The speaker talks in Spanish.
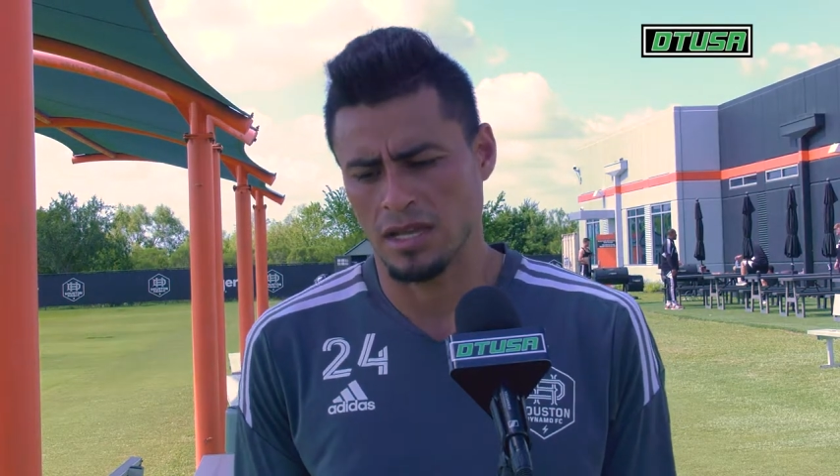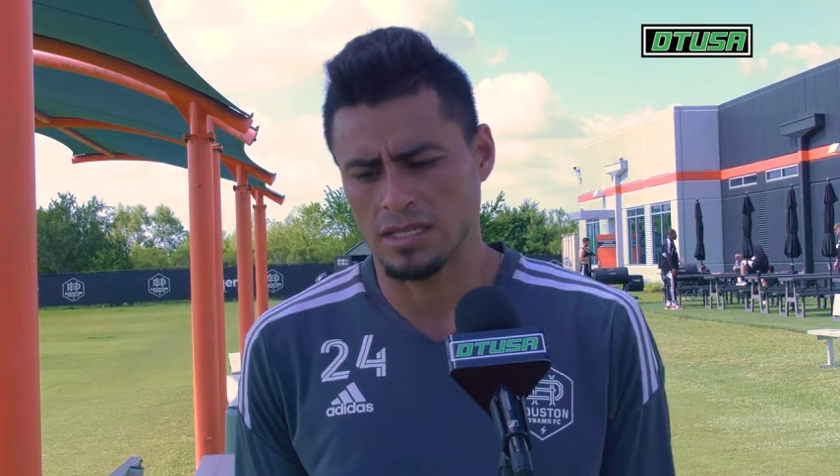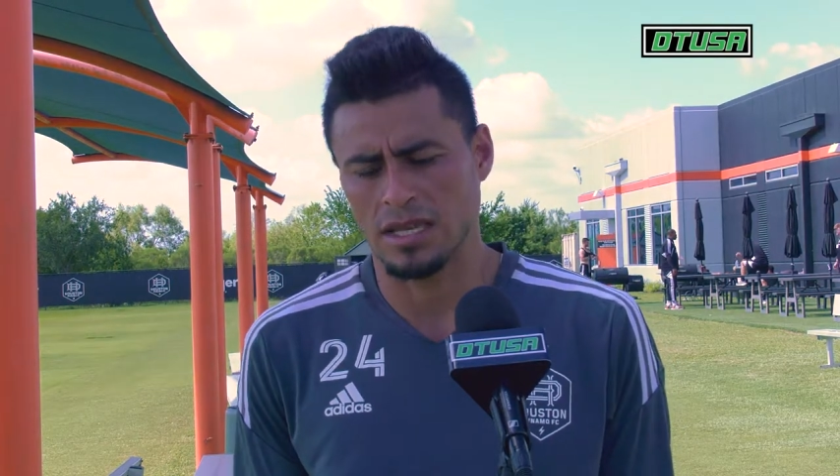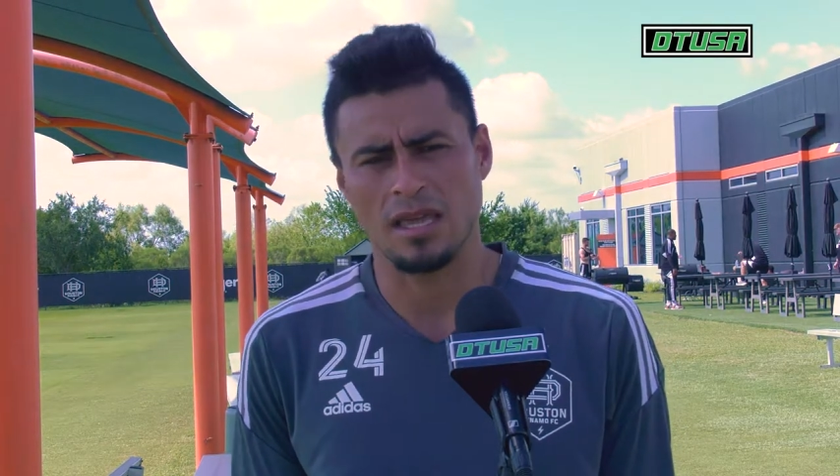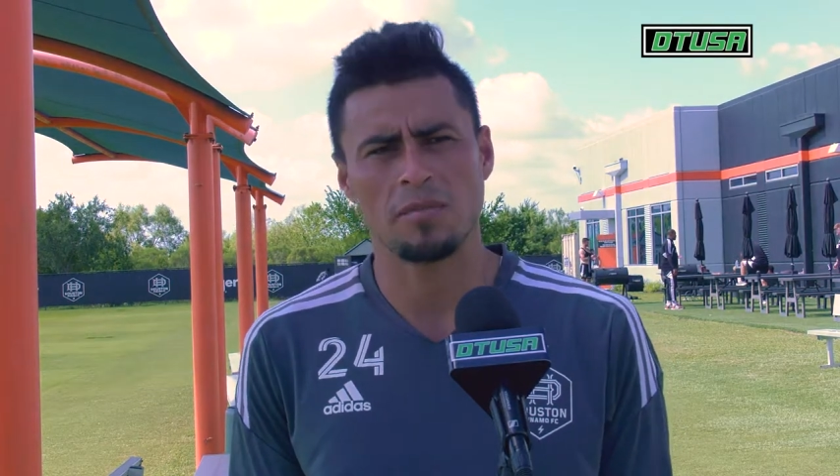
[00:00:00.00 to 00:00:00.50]

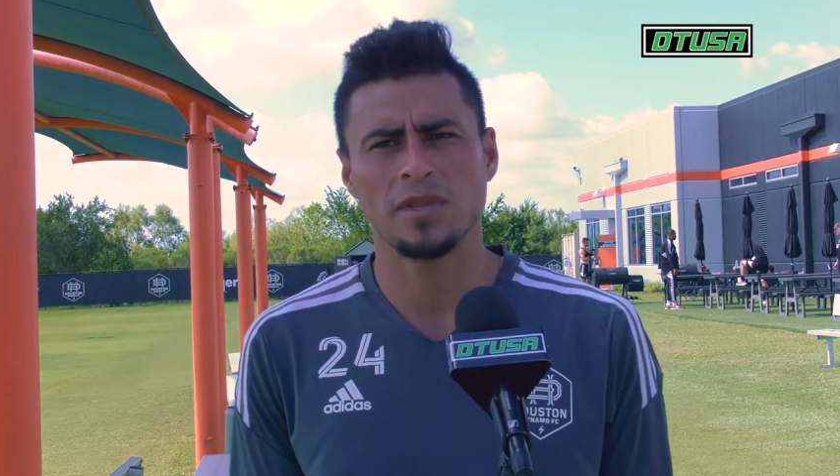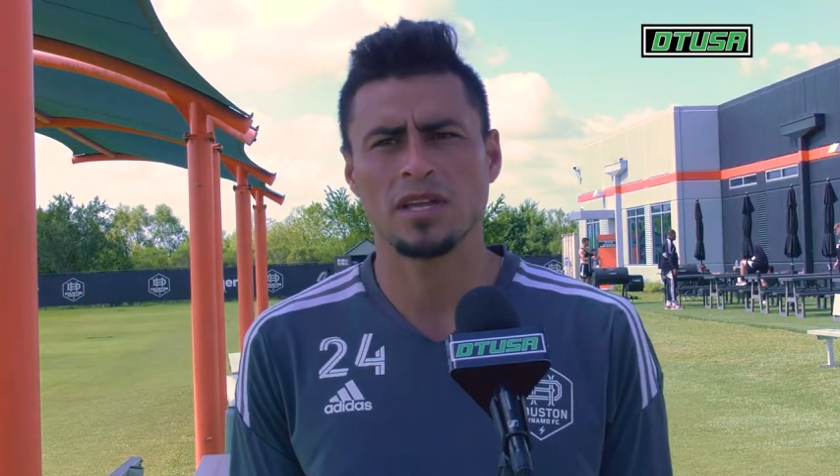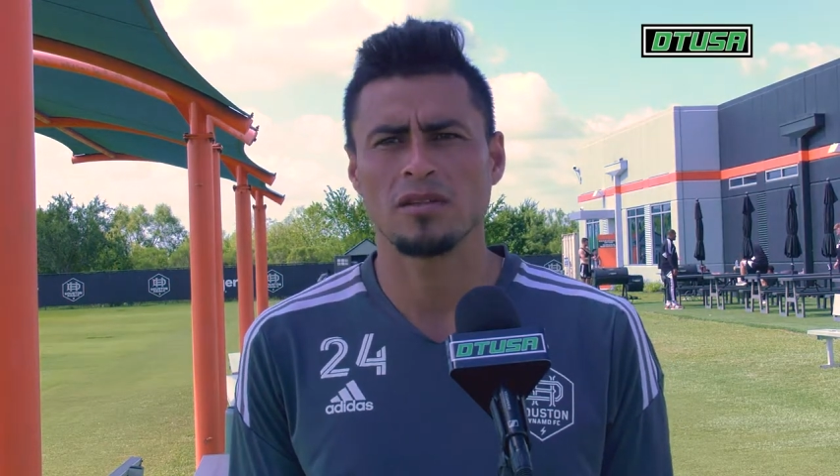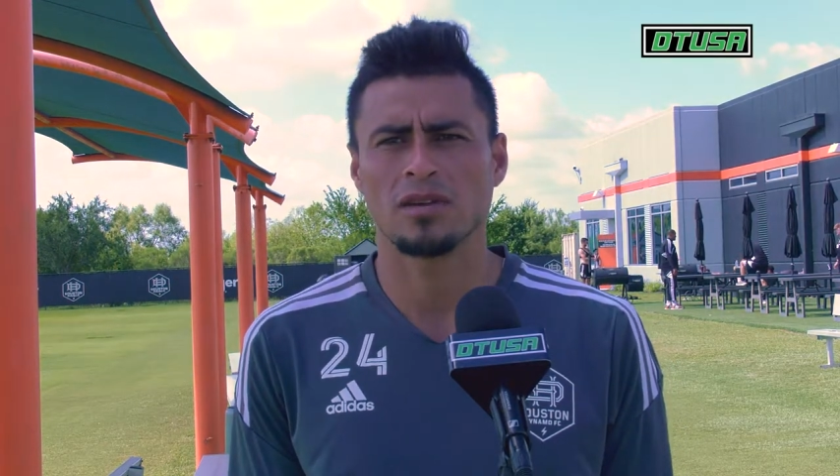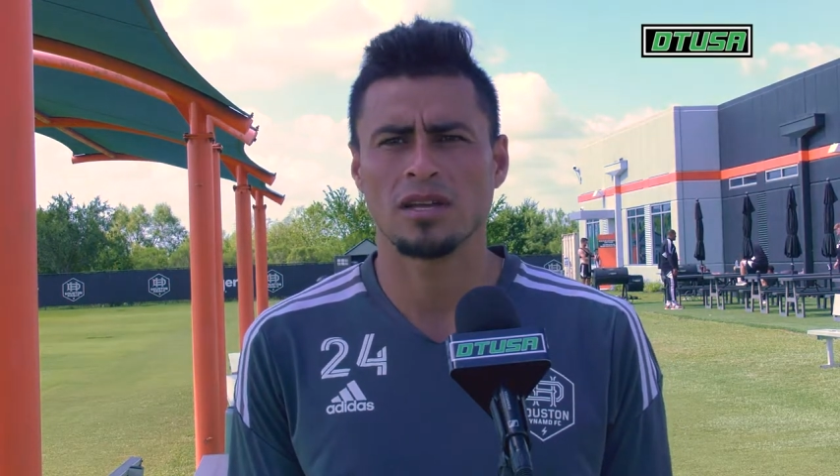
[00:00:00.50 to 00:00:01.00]
que se adapte
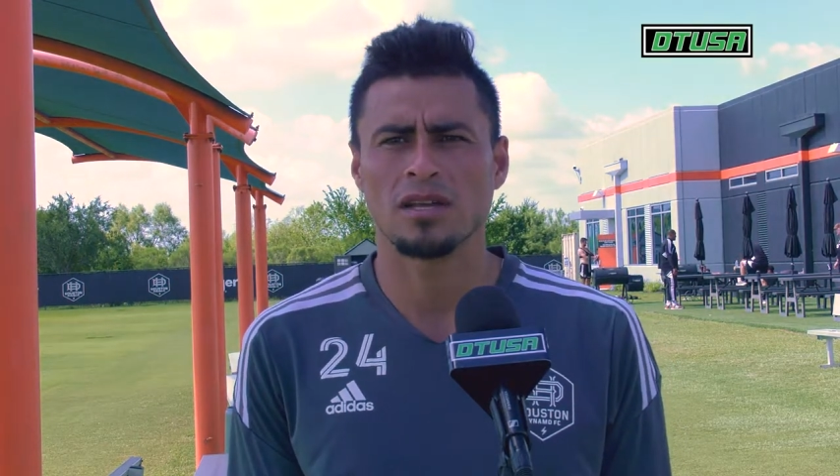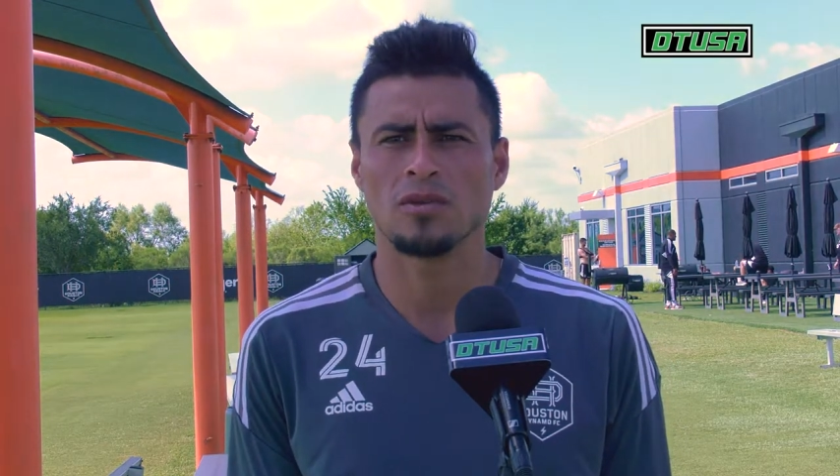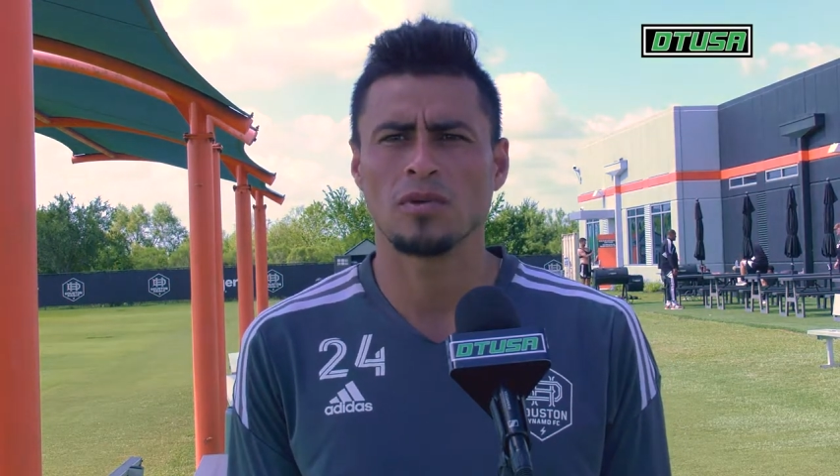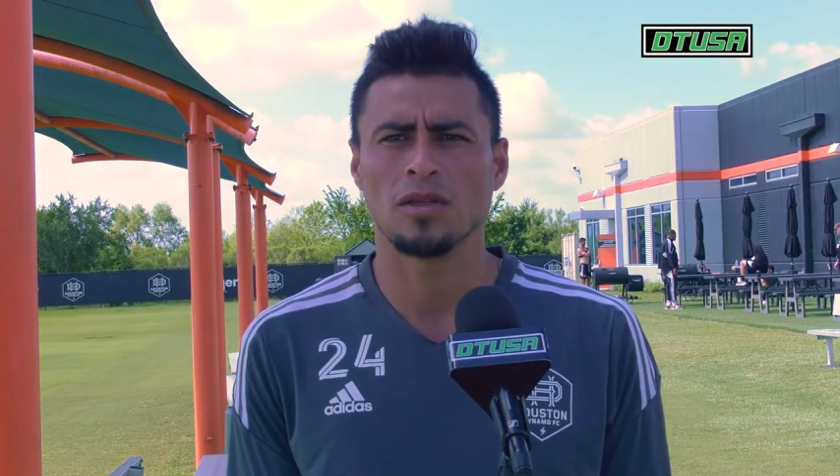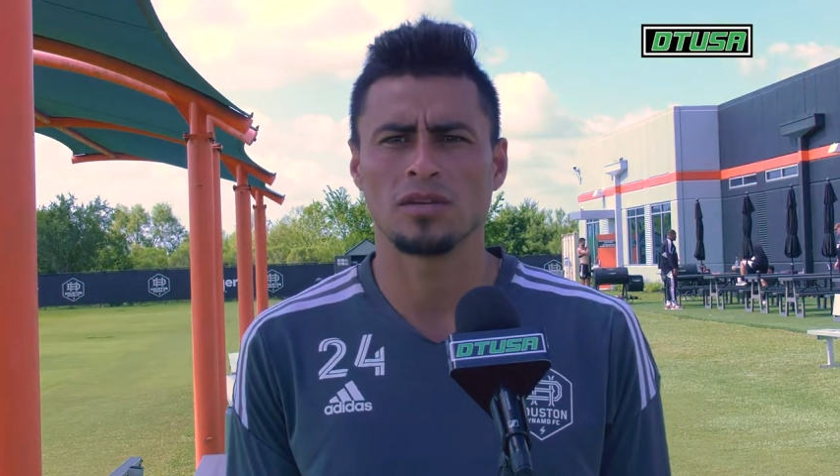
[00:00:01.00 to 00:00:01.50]
a lo que es el
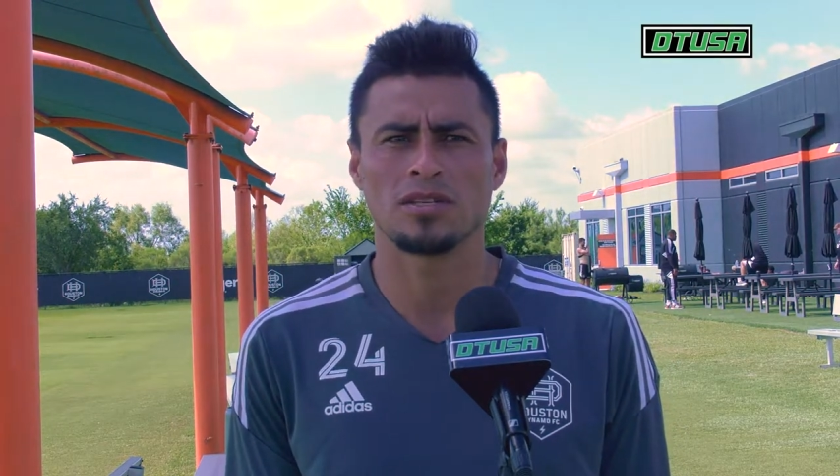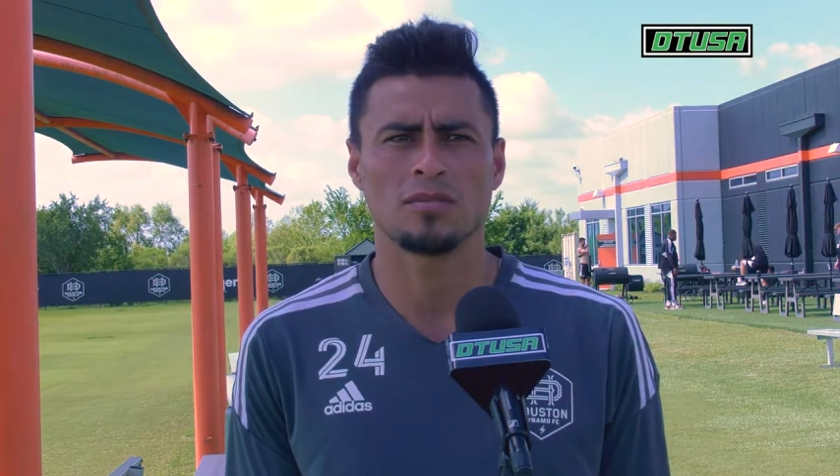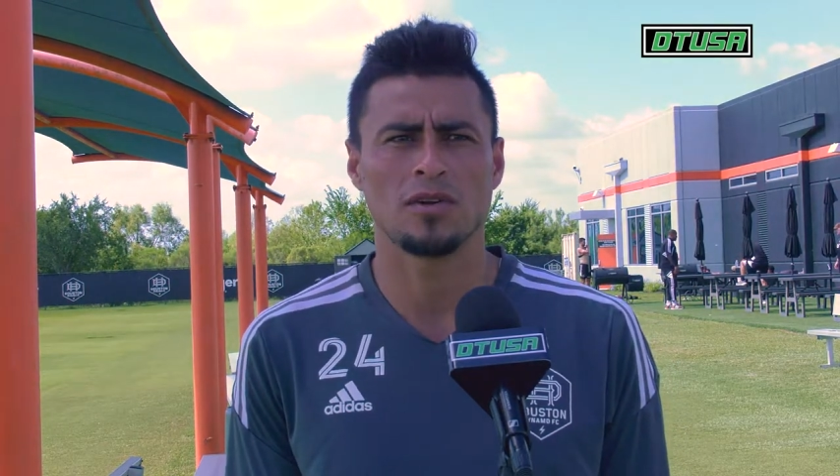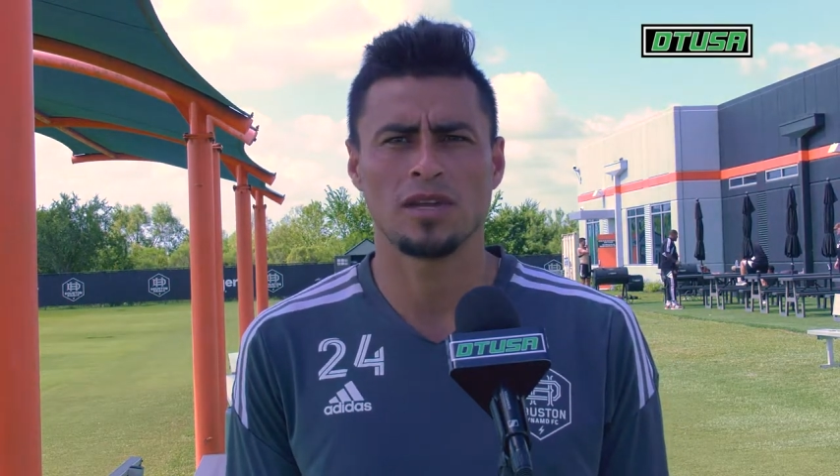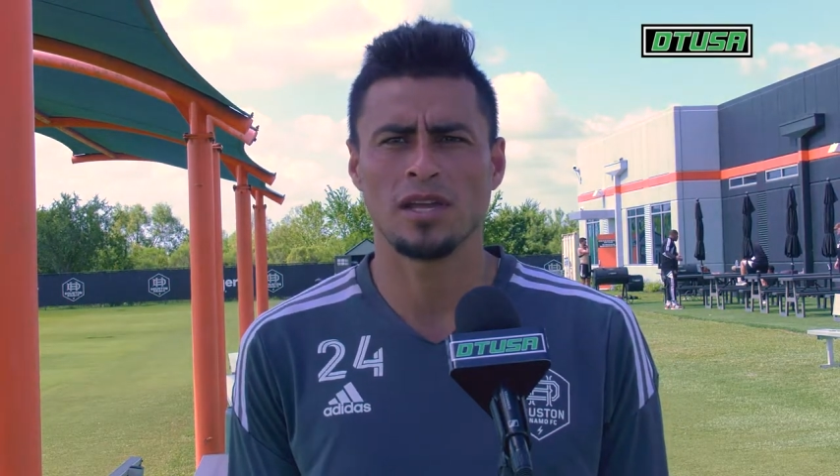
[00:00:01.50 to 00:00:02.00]
jugador
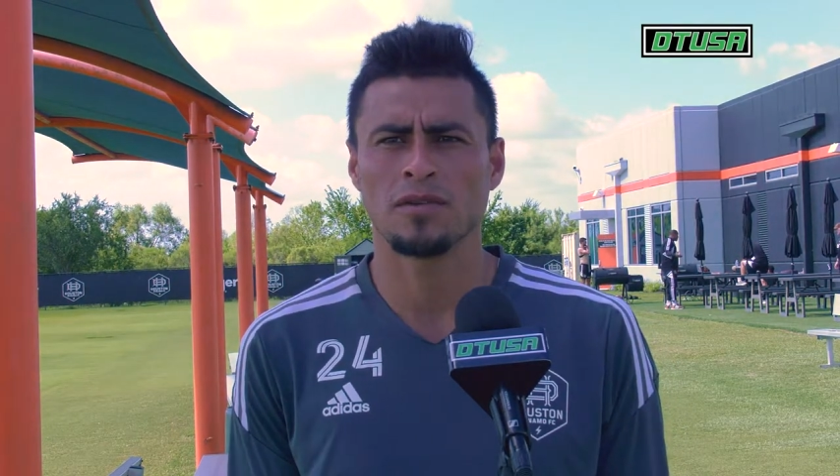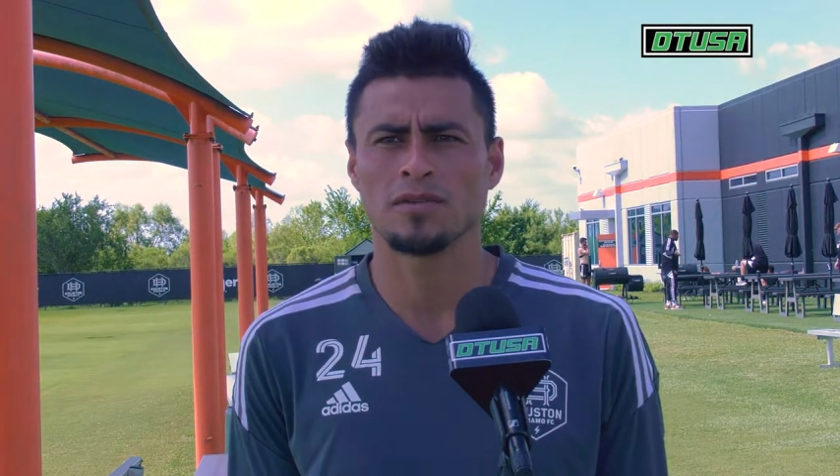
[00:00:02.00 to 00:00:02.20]
salvadoreño,